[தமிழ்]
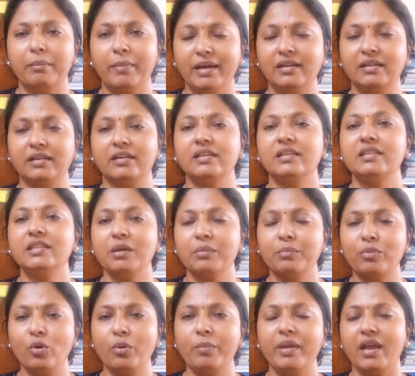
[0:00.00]
மண் இந்த
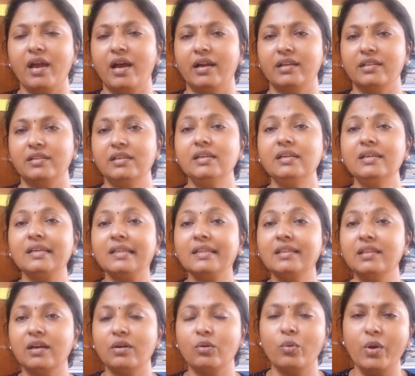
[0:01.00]
பூமியானது
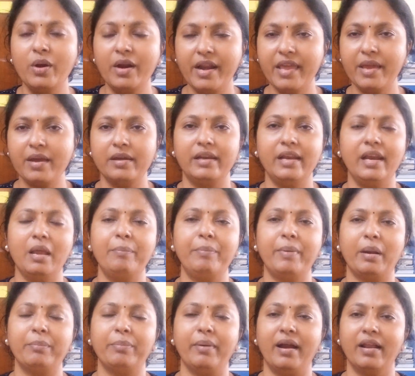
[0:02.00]
இந்த ஒன்றிய
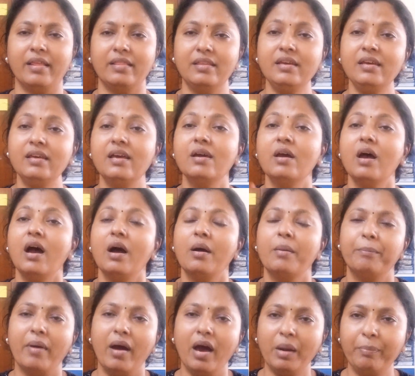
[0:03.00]
நிலப்பரப்பானது
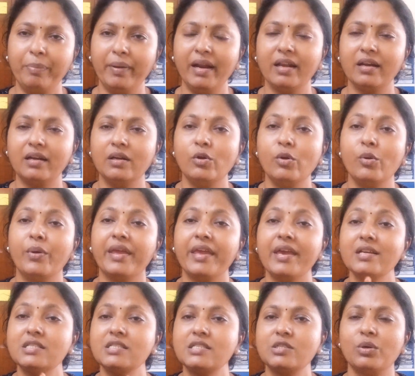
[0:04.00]
பார்ப்பனர்களினுடைய
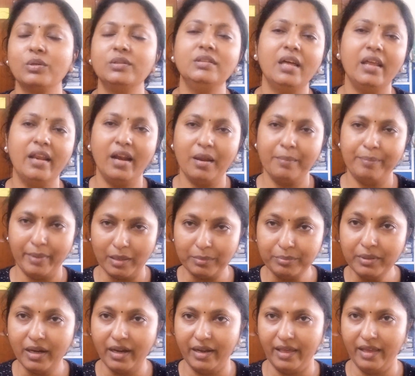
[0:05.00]
சொந்த
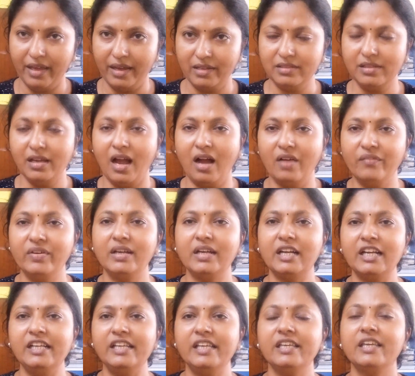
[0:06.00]
நிலப்பரப்பு கிடையாது
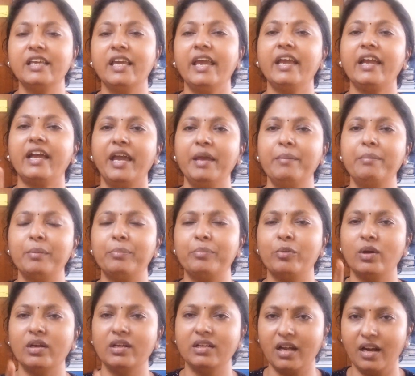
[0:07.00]
அவர்கள் இங்கே கைபர்
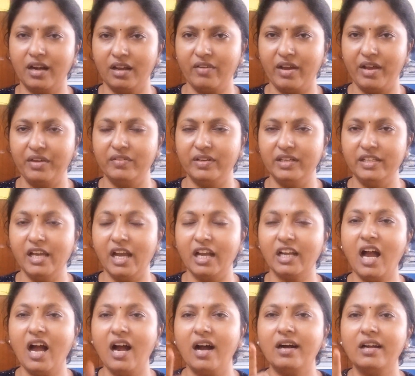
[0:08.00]
போலன் கணவாய்
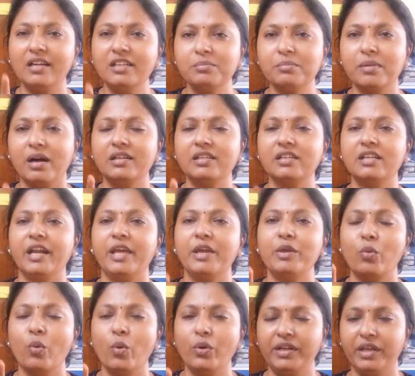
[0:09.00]
வழியாக ஆடு மாடுகளை
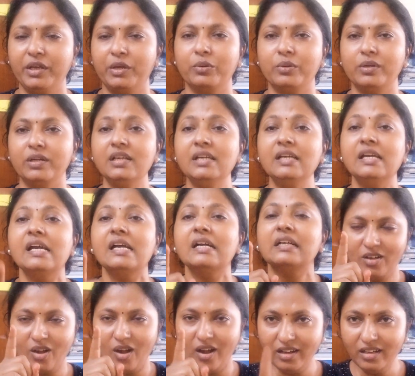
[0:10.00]
ஓட்டிக்கொண்டு
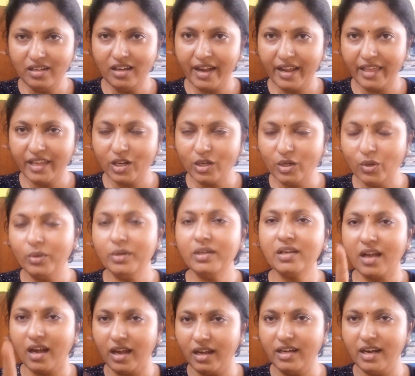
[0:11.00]
கால்நடைகளோடு
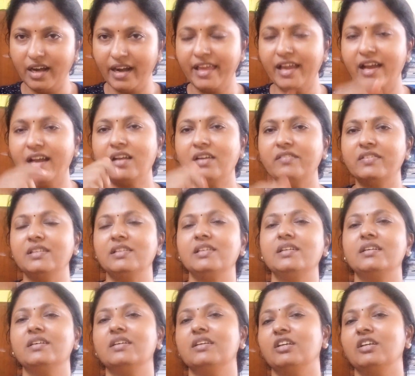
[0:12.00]
கால்நடையாக வந்து